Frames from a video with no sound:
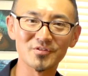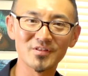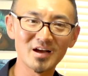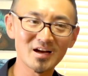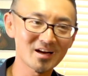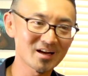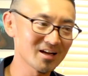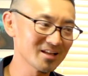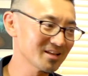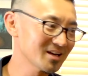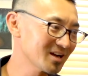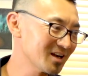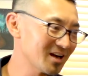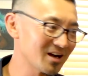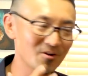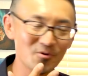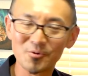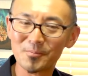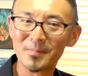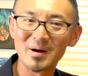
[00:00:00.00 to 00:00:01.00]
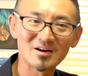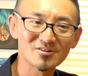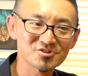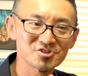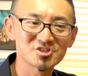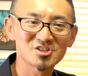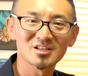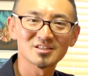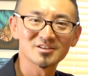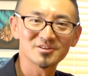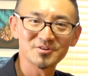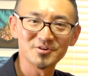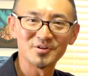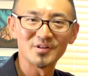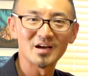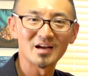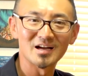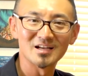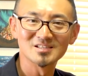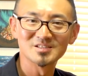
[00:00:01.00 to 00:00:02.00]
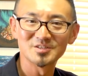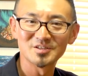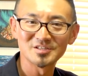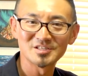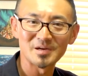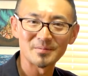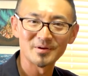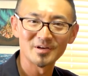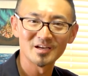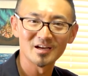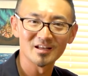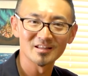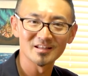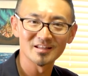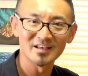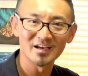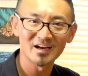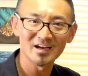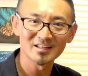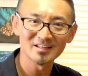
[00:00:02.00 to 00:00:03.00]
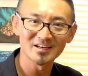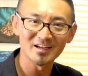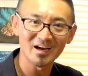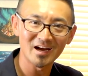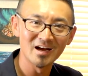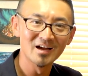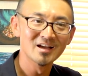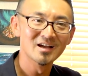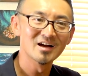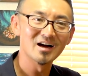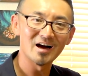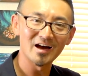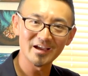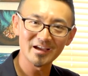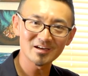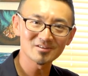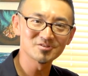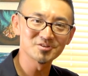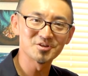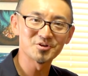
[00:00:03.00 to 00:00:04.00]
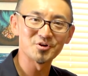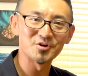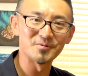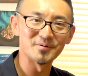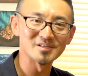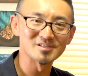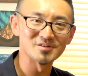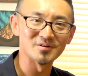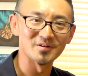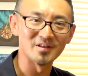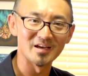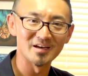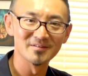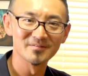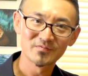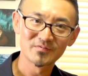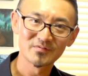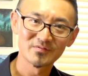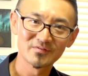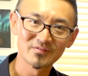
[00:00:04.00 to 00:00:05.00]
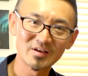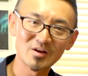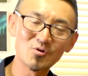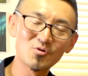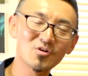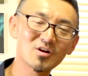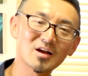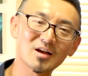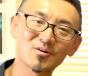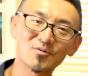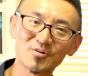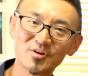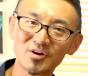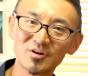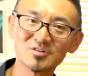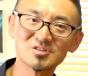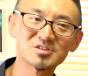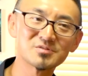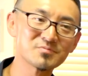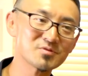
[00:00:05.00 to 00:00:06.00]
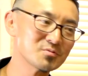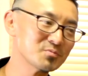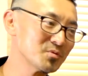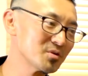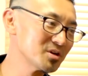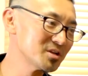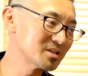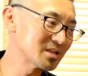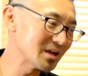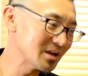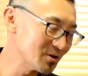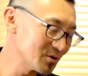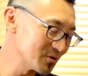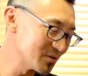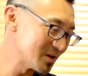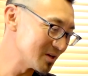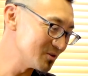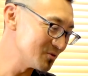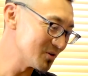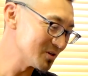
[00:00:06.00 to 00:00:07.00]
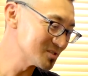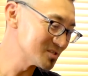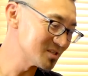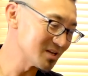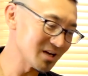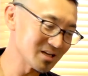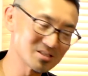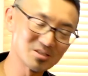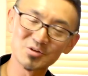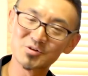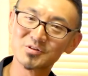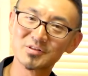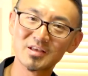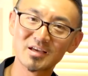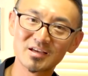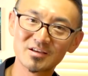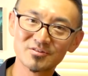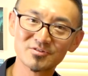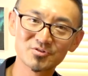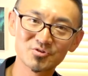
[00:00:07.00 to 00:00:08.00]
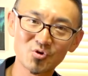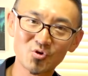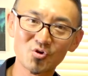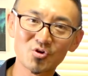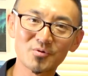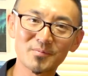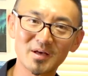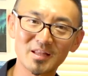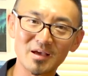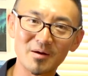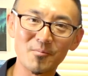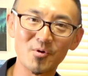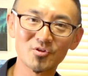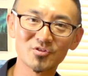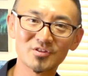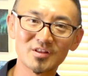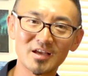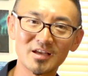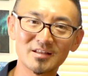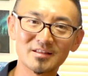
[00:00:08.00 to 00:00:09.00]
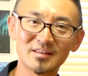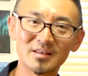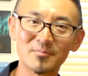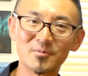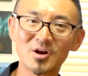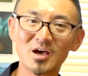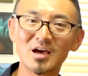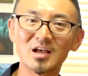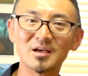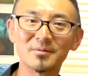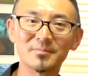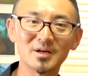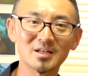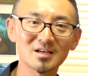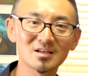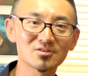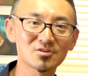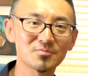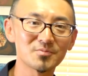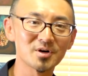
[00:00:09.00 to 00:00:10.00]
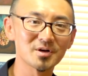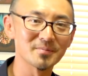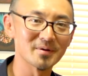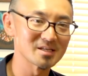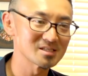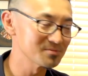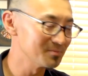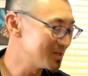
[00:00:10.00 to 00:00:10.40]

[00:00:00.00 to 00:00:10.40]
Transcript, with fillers: なかなかこうまくし立てるような感じの喋り方でかなり早く聞こえますよね。で今回これを自分も似たようなニュアンスで発音できるところまで持っていってもらえればなと思います。